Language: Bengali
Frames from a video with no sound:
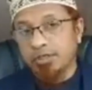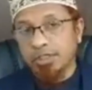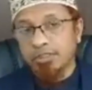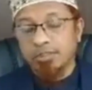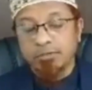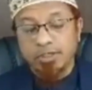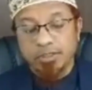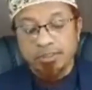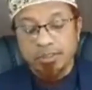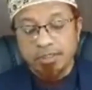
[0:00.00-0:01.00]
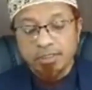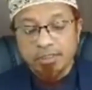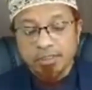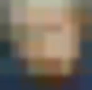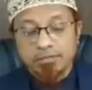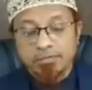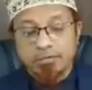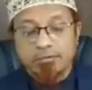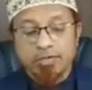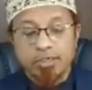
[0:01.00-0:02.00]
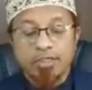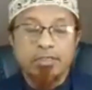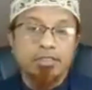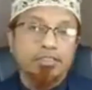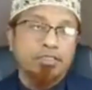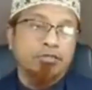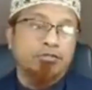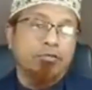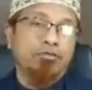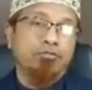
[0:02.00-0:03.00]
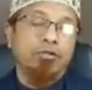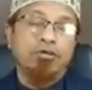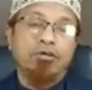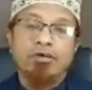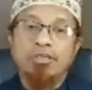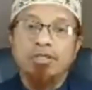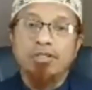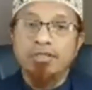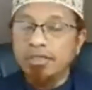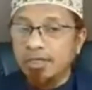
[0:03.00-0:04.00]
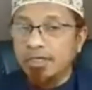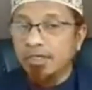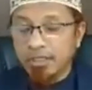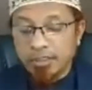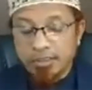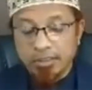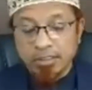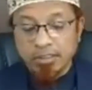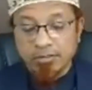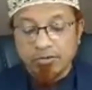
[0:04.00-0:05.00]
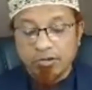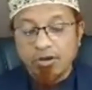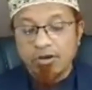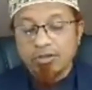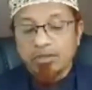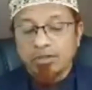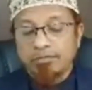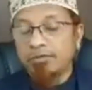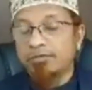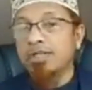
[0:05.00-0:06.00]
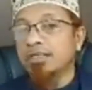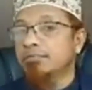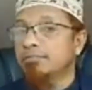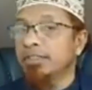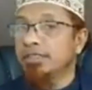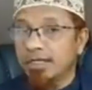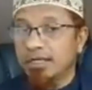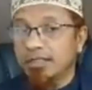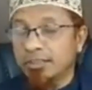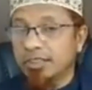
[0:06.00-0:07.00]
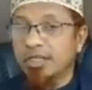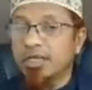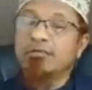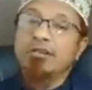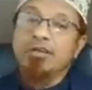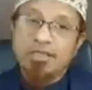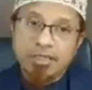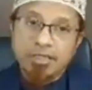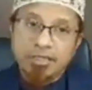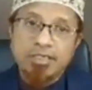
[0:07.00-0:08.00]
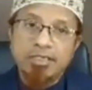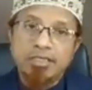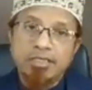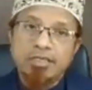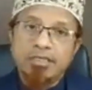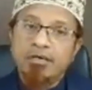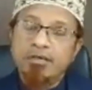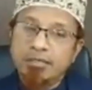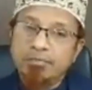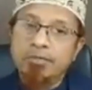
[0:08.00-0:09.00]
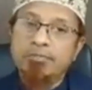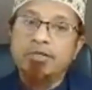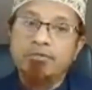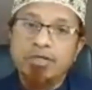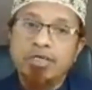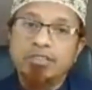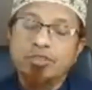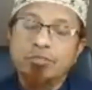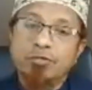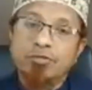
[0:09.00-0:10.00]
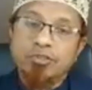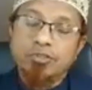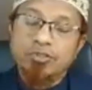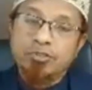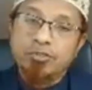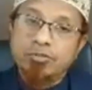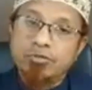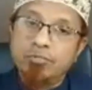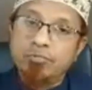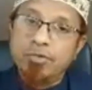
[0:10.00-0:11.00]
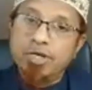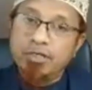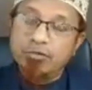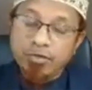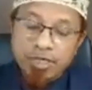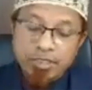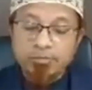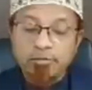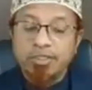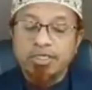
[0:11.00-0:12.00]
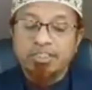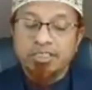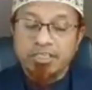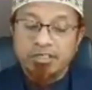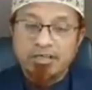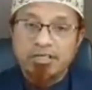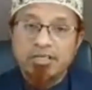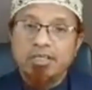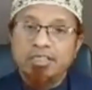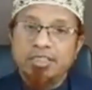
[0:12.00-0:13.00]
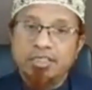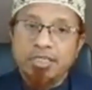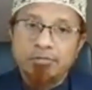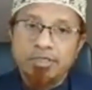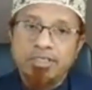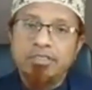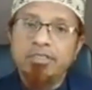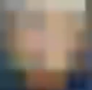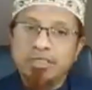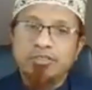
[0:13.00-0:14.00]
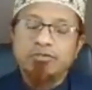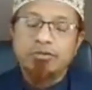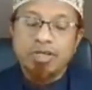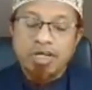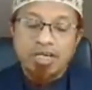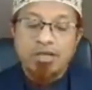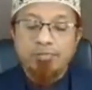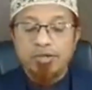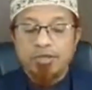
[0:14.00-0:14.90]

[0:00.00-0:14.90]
আঠাশ নম্বর হাদিসে যে ফাউলাইকা সেরারুল খালকি এন্দাল্লাহ ফাউলাইক মানে তারা সেরারুল খালকি খালকে মানে মাখলুকাত সমস্ত মাখলুকাতের মধ্যে এরা সেরার সেরার মানে নিকৃষ্ট খারাপ